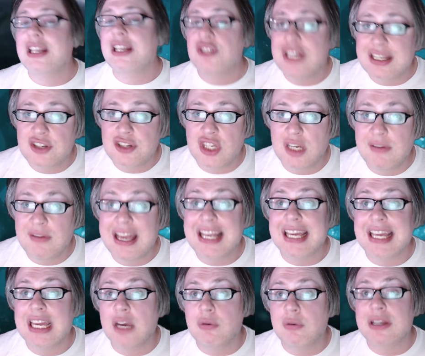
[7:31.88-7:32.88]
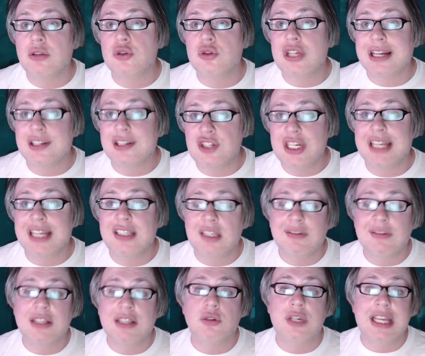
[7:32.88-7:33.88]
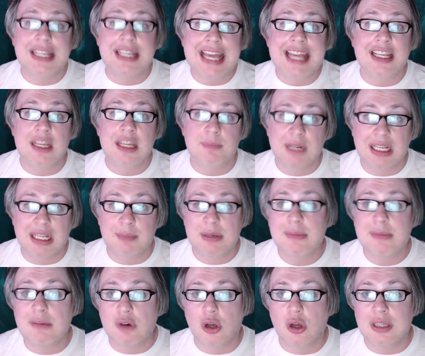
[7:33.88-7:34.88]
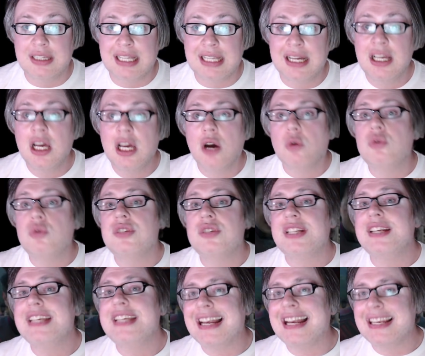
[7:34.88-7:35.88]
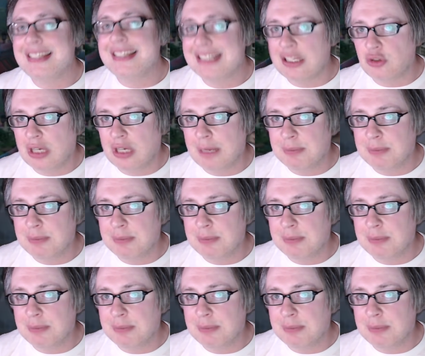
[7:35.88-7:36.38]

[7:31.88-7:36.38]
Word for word: che la scena ci rivela è che quando Shang-Chi ha attivato gli anelli per la prima volta, un segnale è stato